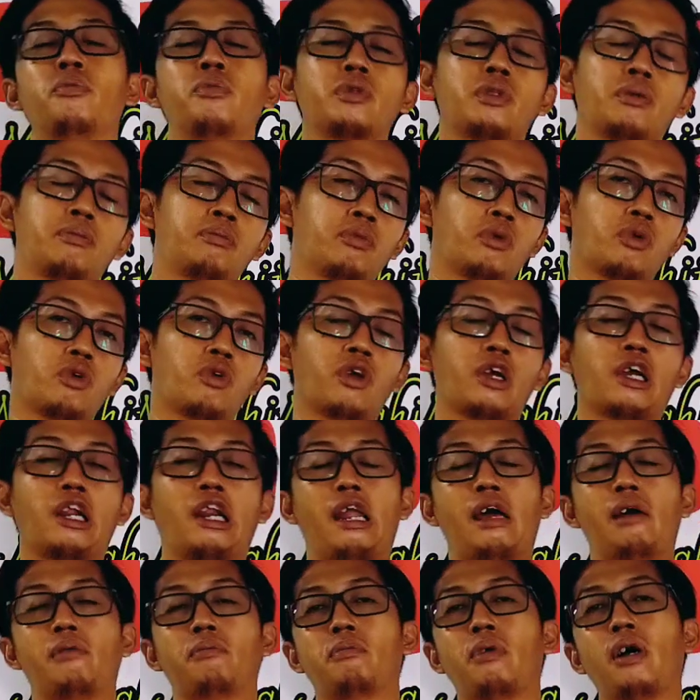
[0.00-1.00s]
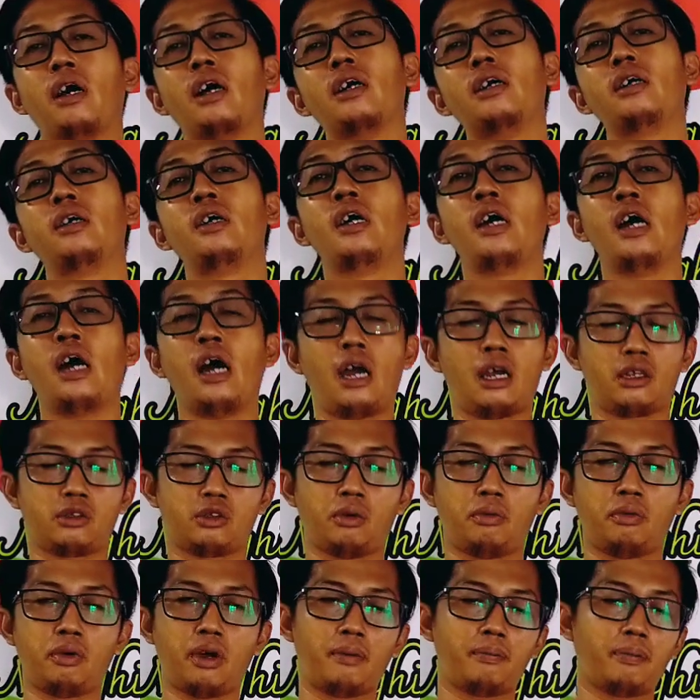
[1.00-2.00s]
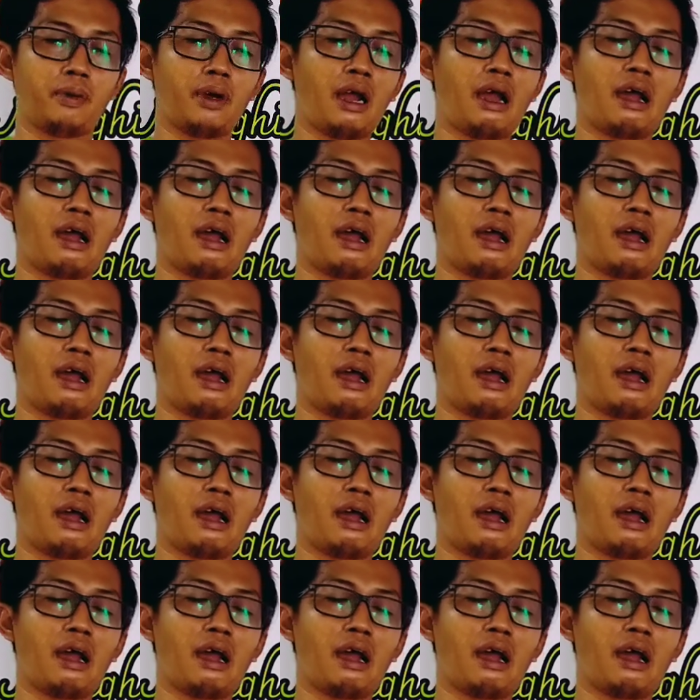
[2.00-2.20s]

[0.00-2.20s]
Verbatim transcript: tempurung kelapa atau apa